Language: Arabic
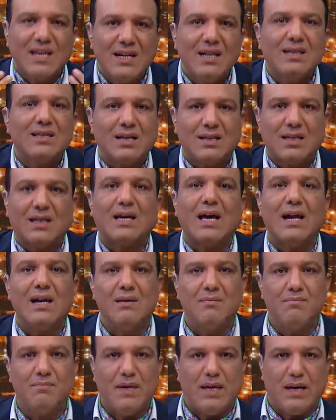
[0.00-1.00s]
ان انت
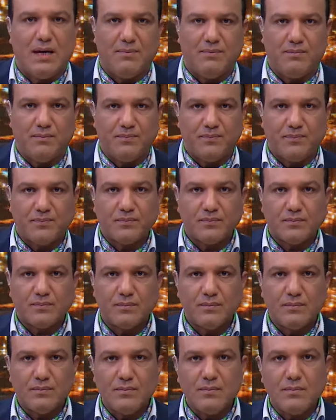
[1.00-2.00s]
تتكلم بيها
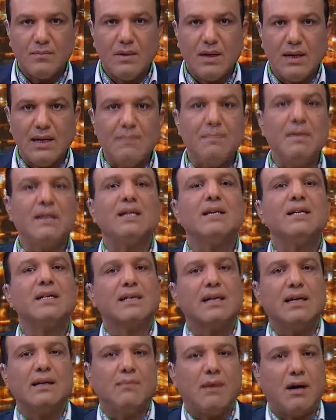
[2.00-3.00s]
لما نيجي
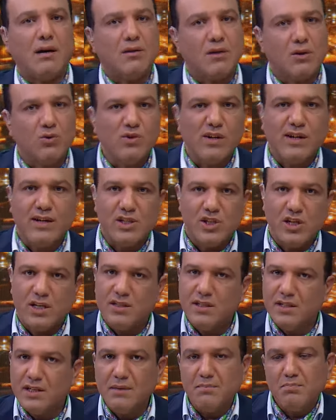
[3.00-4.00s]
نتكلم عن قانون
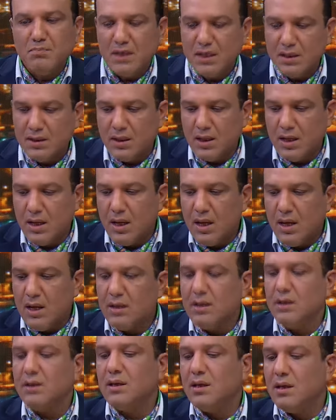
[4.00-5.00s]
نشأت نجيب مين
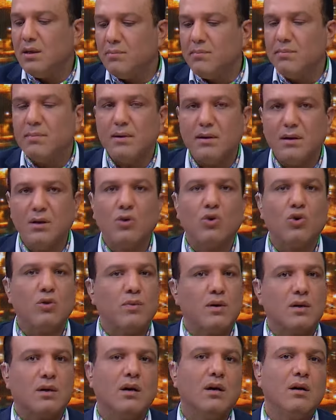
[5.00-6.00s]
نجيب
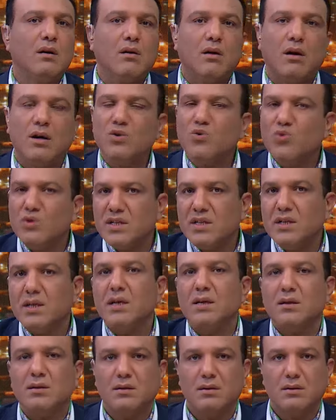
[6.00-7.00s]
الخبراء
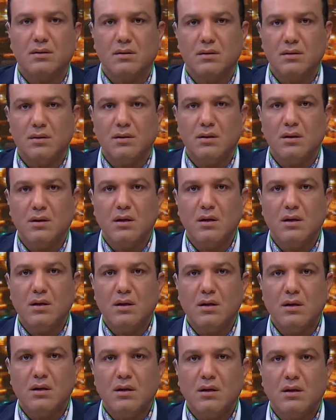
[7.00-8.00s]
القانونيين
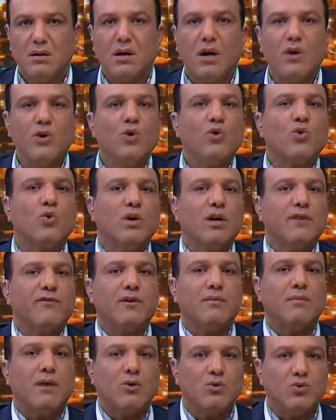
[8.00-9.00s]
رايكم ايه في
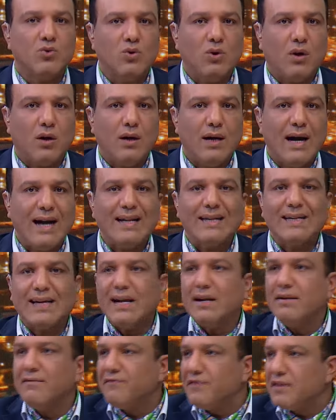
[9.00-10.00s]
الموضوع
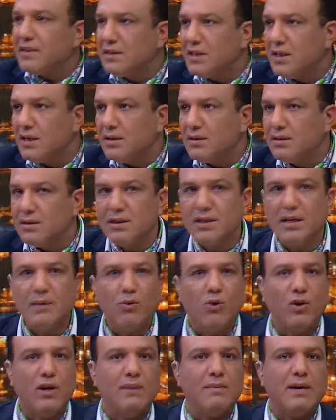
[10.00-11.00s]
هنتكلم في الدين نجيب
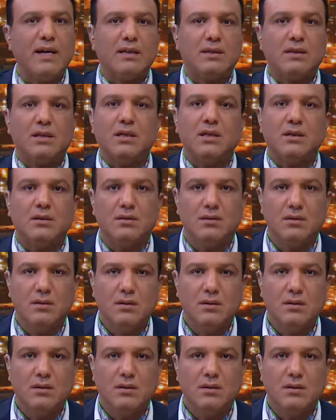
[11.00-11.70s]
علماء الدين